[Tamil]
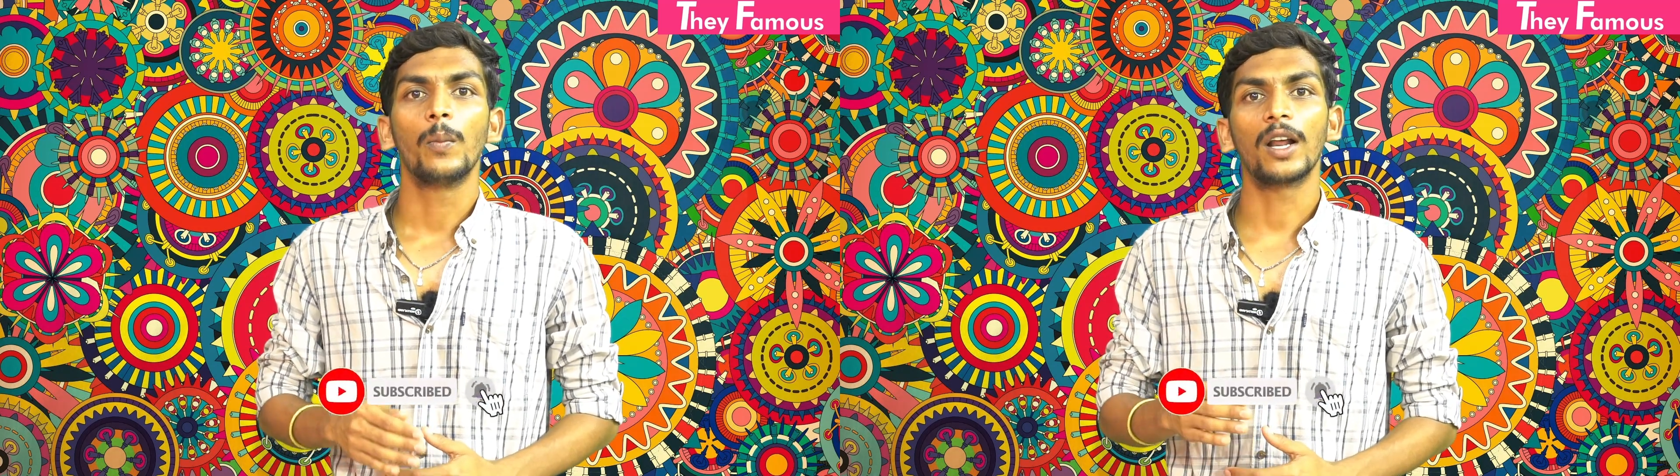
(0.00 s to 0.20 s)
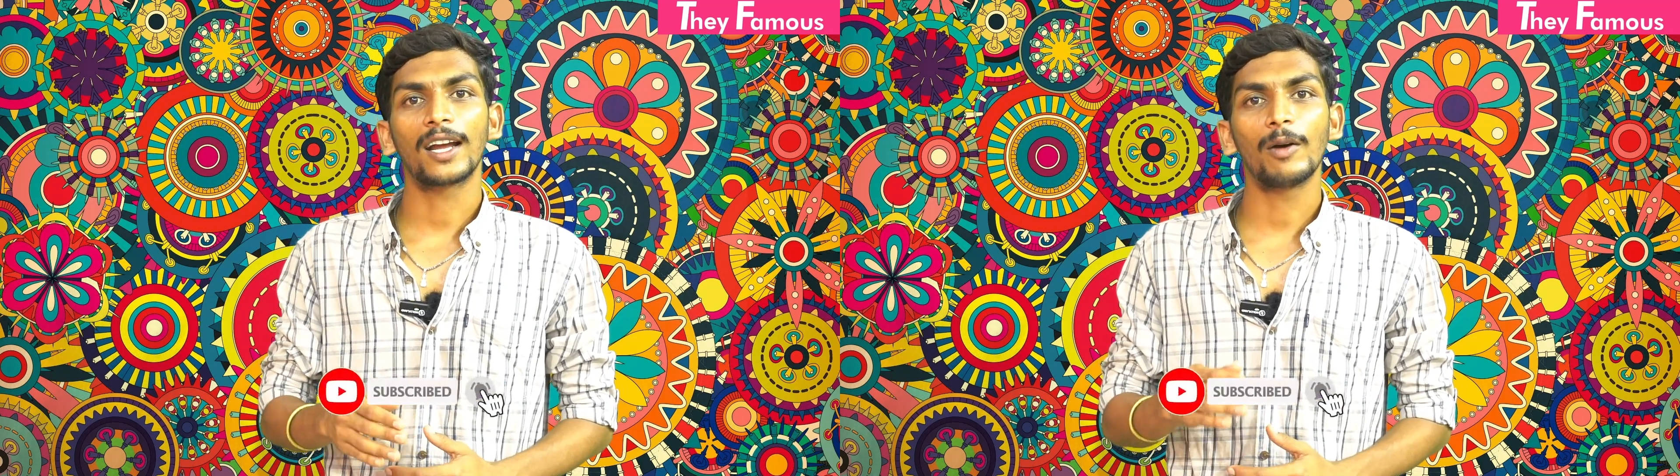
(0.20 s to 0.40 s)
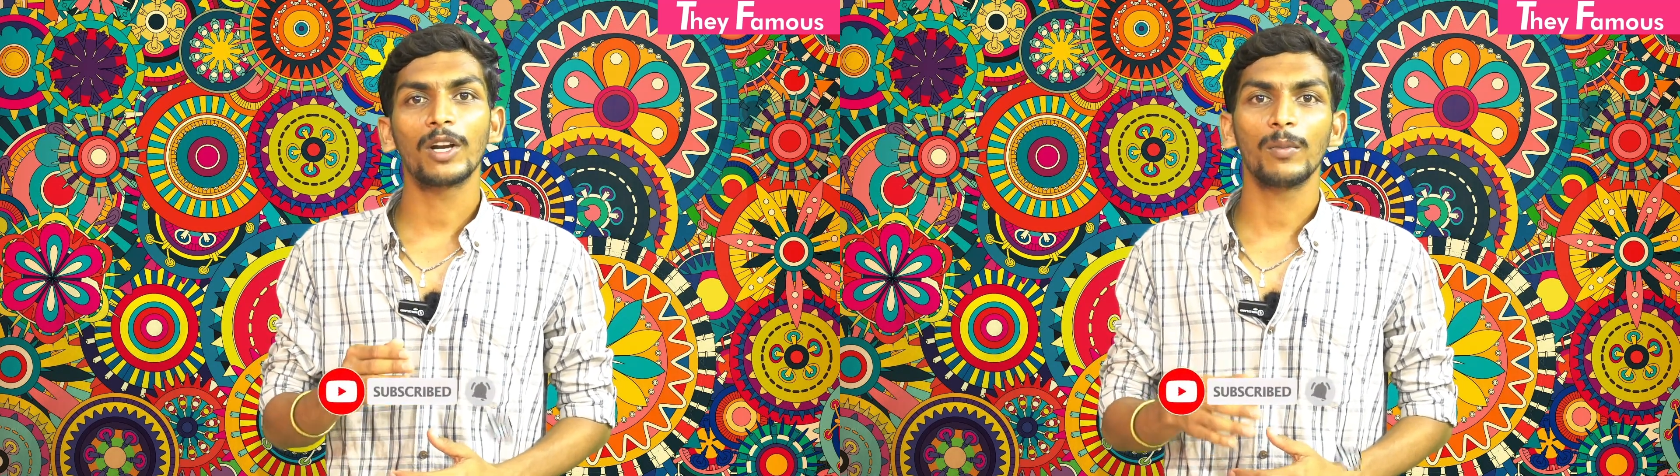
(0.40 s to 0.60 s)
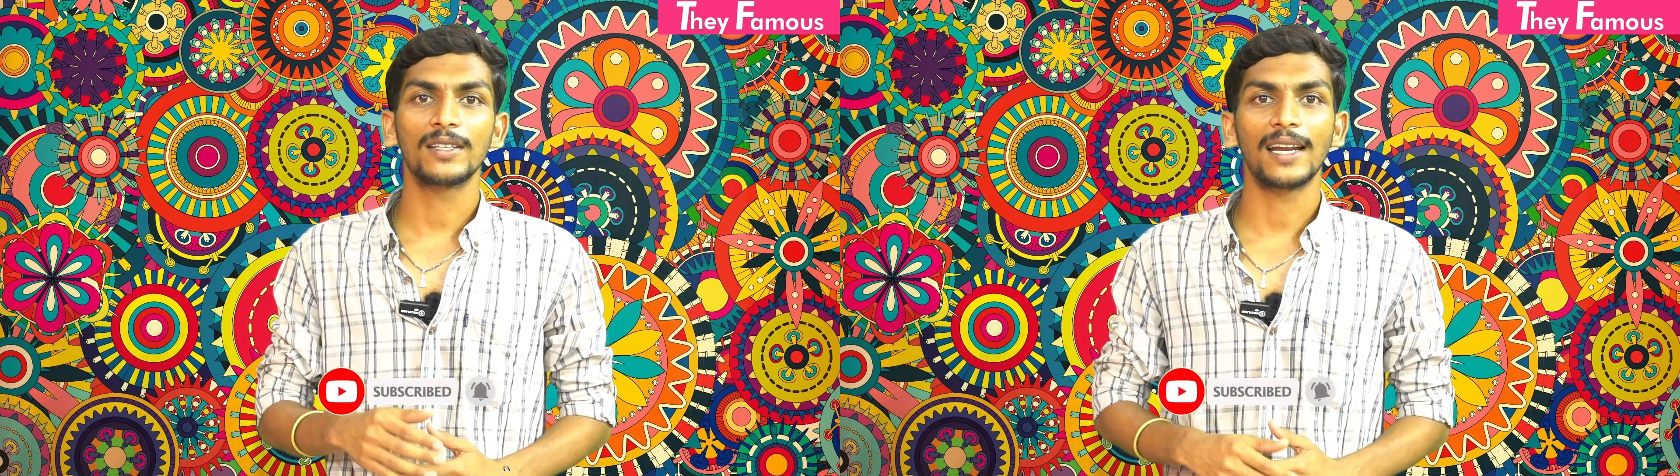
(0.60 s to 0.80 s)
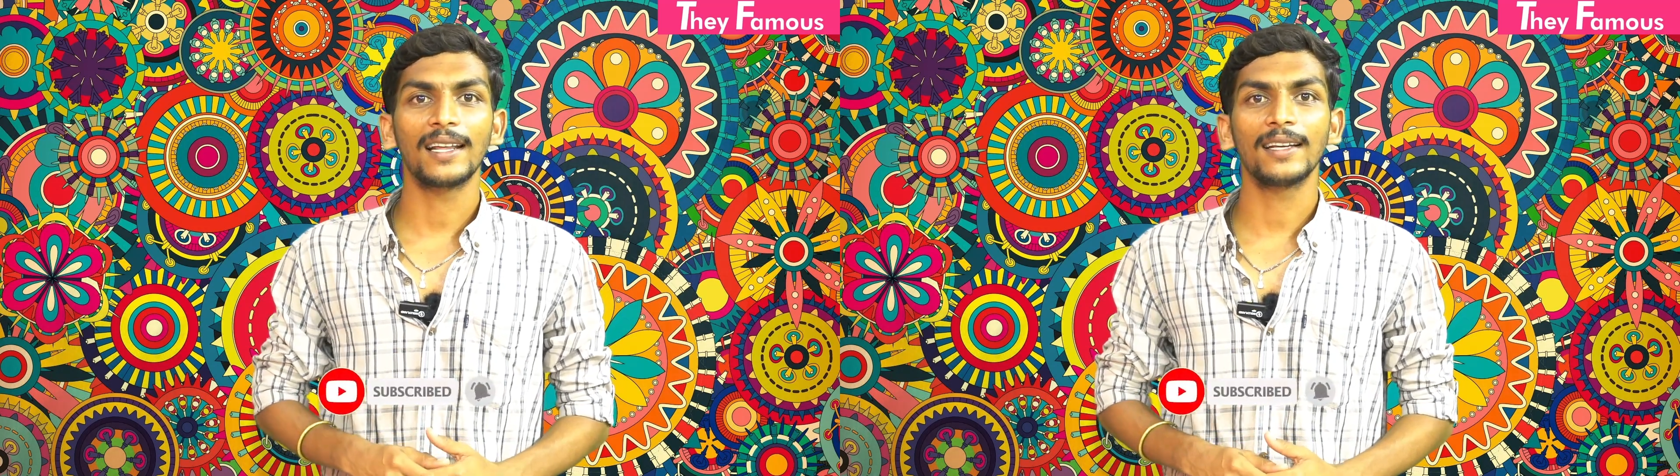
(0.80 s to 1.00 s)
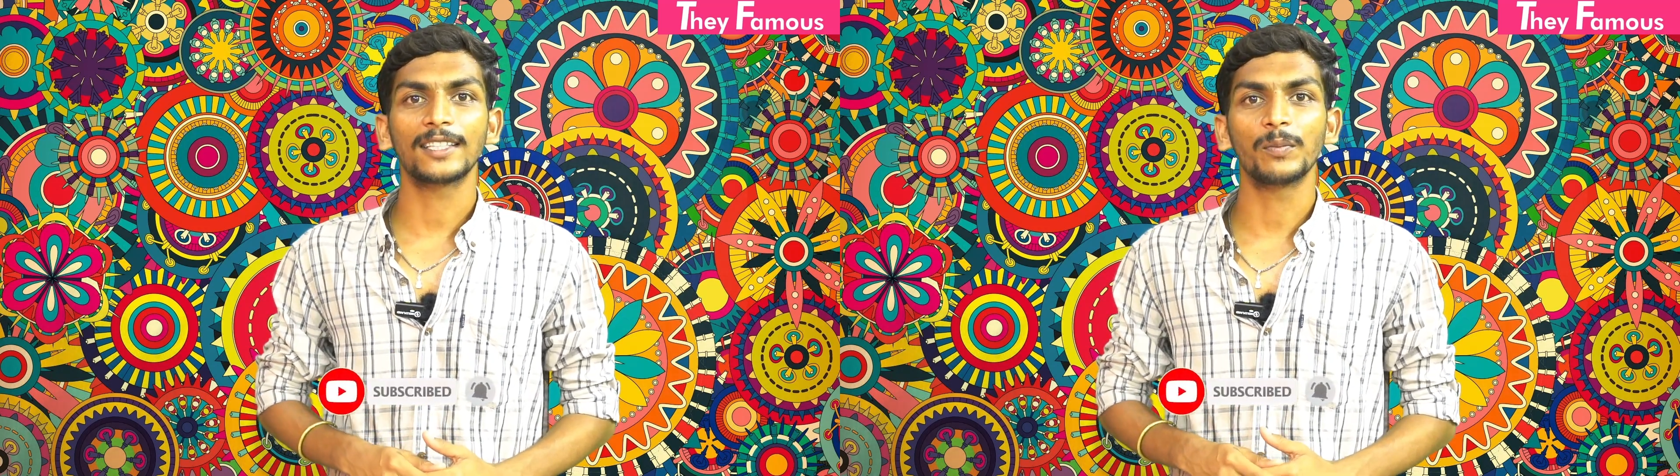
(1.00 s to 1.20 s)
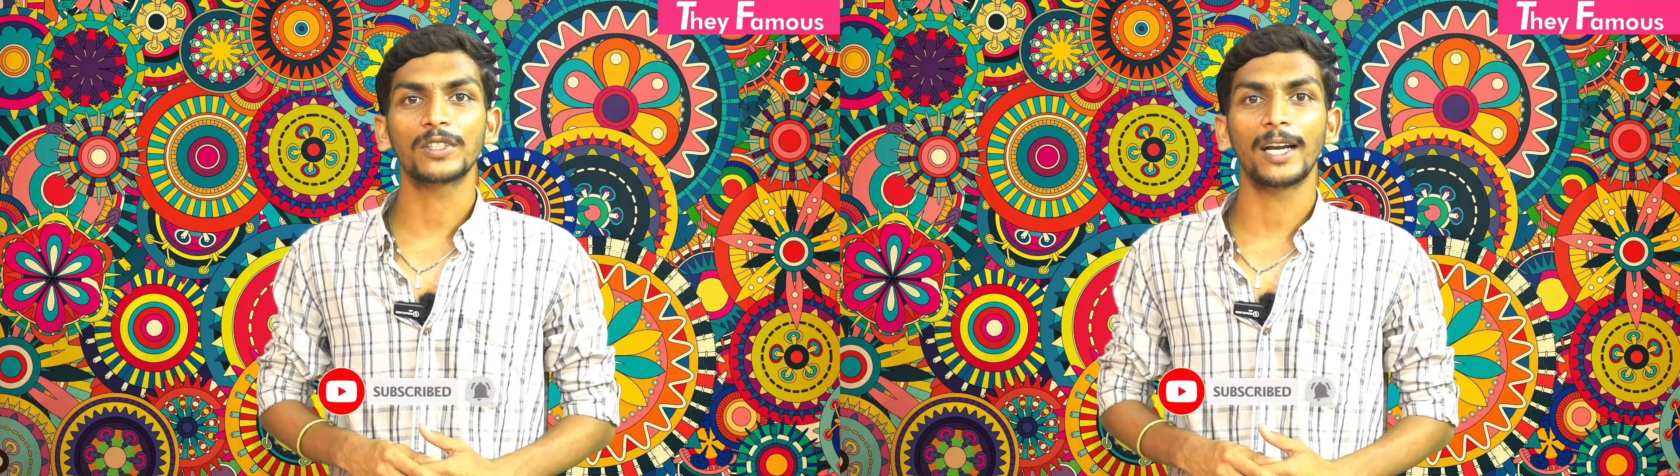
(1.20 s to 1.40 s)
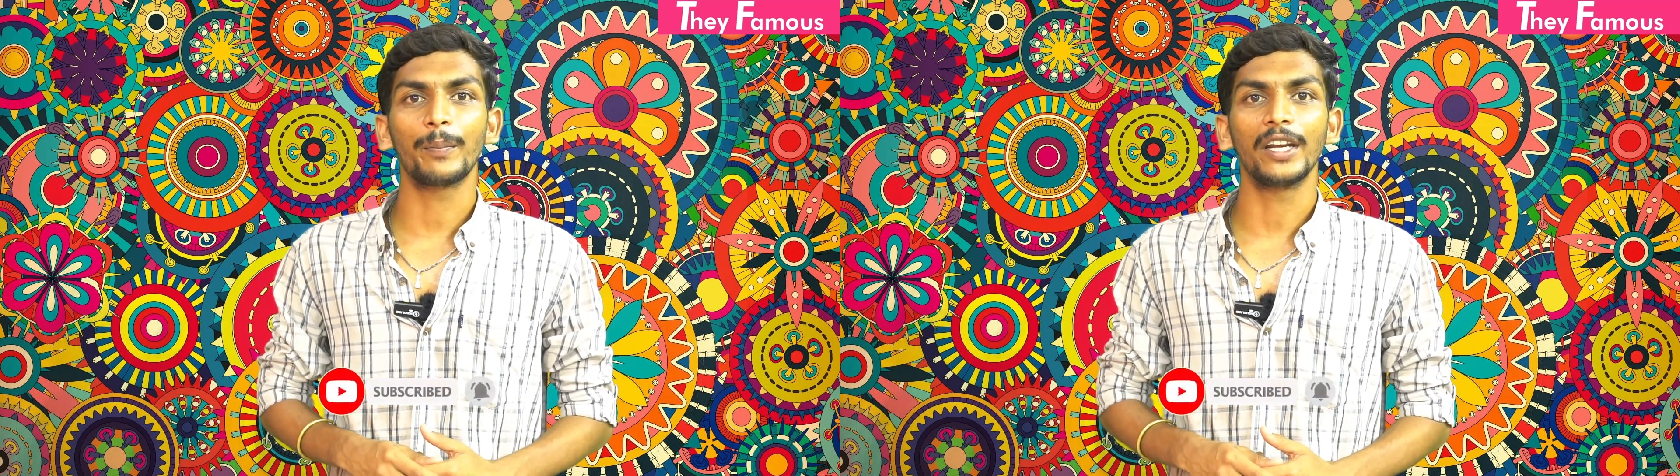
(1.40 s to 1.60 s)
மறக்காமல் நம்ம சேனலை
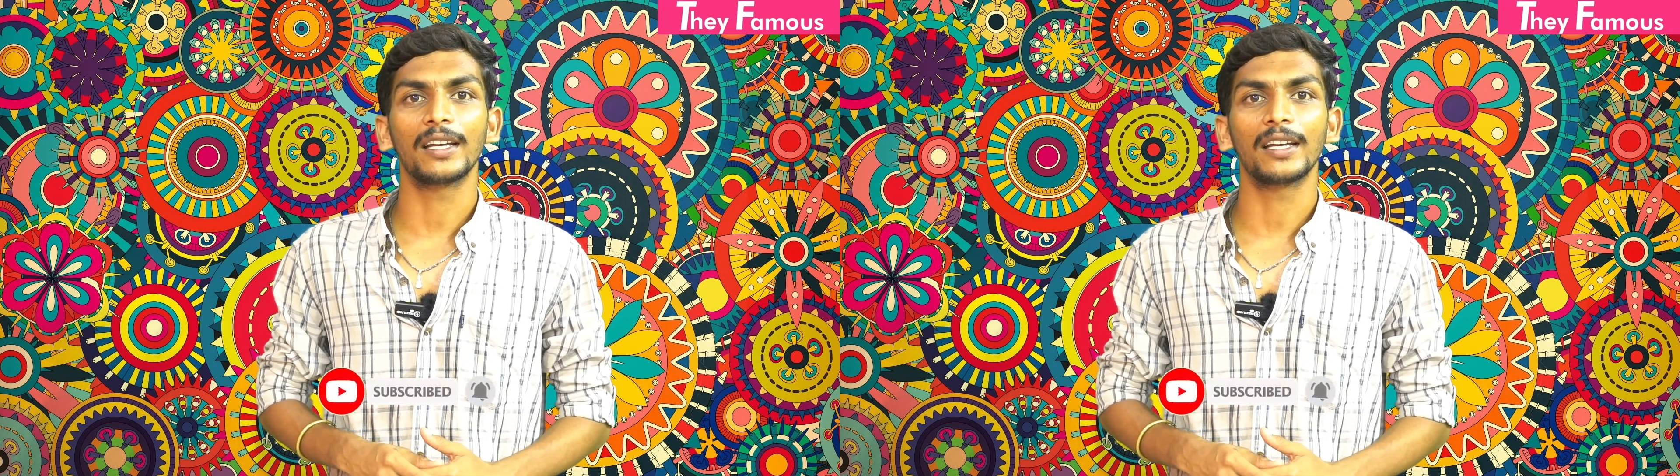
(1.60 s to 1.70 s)
சப்ஸ்கிரைப்